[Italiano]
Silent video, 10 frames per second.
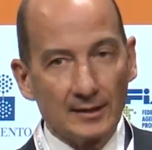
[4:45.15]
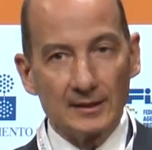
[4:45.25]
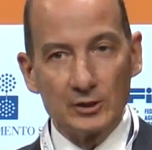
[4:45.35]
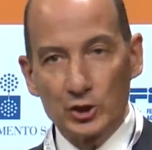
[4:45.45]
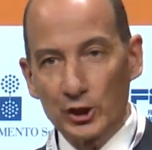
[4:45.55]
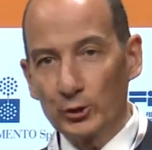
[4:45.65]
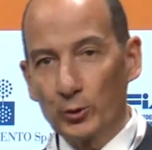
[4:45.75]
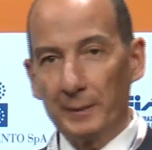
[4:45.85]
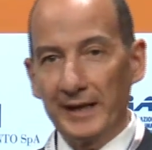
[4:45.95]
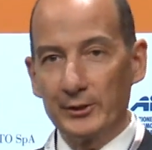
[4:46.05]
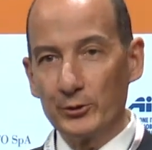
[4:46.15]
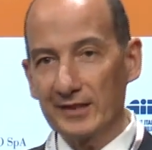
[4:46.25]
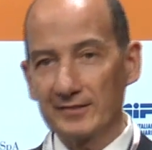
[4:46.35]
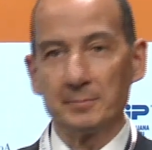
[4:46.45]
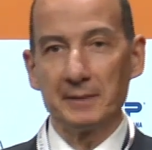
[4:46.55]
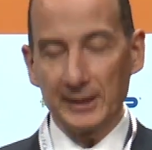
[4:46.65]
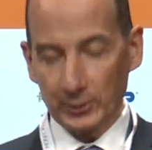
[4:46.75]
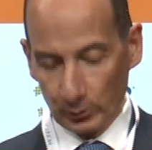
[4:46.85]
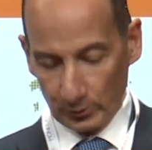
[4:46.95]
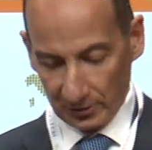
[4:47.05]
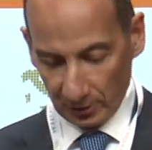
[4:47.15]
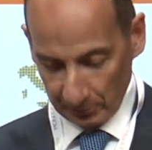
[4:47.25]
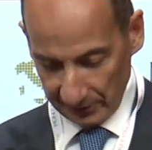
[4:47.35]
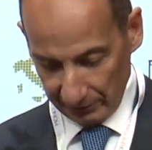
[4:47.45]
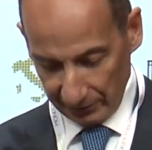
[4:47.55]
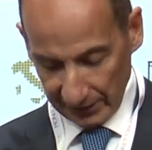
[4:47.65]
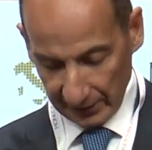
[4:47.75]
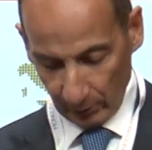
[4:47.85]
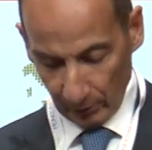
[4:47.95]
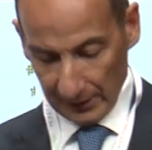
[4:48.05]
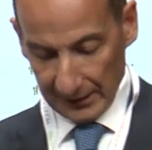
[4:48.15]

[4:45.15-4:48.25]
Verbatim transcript: il ceto medio, ex medio, non so come definirlo,